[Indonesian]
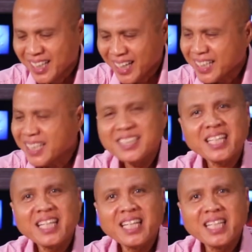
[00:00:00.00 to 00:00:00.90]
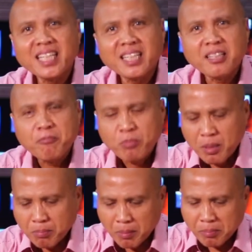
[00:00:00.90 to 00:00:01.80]
Hari ini saya ingin
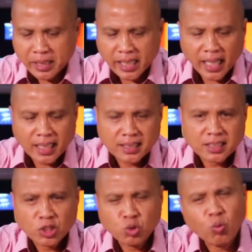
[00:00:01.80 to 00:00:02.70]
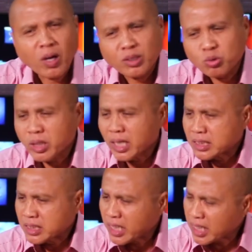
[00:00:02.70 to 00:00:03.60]
memberikan sesuatu
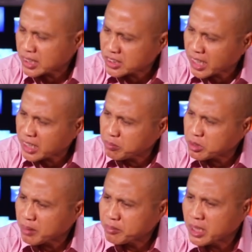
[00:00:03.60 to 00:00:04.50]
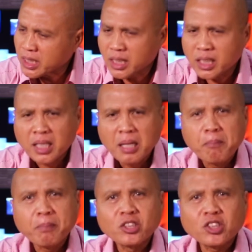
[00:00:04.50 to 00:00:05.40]
yang saya rasa ini bisa menjadi
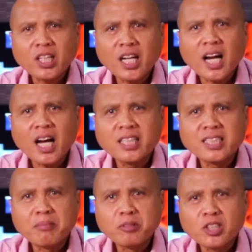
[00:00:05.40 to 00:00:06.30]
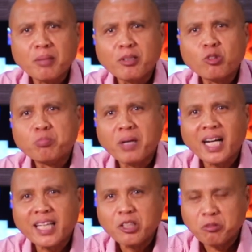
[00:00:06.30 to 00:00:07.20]
pencerahan yang bisa
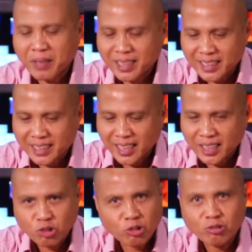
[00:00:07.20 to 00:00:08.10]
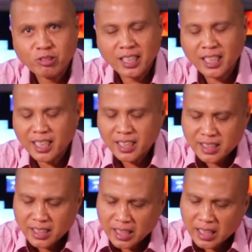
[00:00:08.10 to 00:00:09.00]
mengubah kehidupan kita. Saudara-saudara,
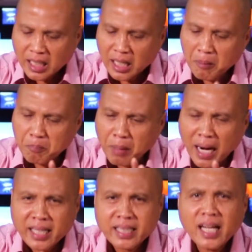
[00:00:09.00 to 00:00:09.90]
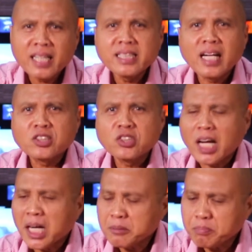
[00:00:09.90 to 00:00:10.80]
bagian yang
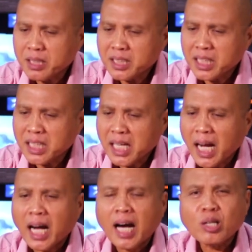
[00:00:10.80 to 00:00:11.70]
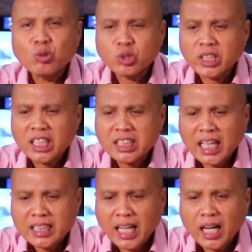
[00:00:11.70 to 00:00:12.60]
sangat penting yang harus
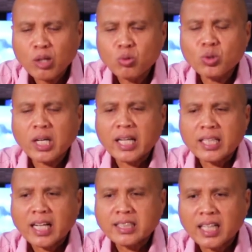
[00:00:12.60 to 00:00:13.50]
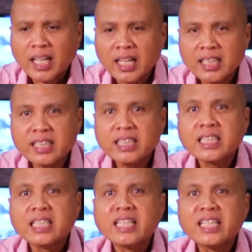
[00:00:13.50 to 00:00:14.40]
kita taklukkan adalah
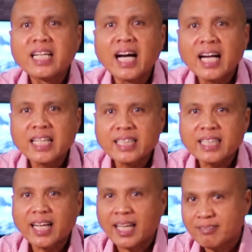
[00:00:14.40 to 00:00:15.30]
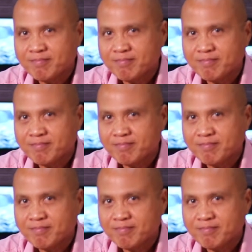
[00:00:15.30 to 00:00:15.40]
kehendak kita.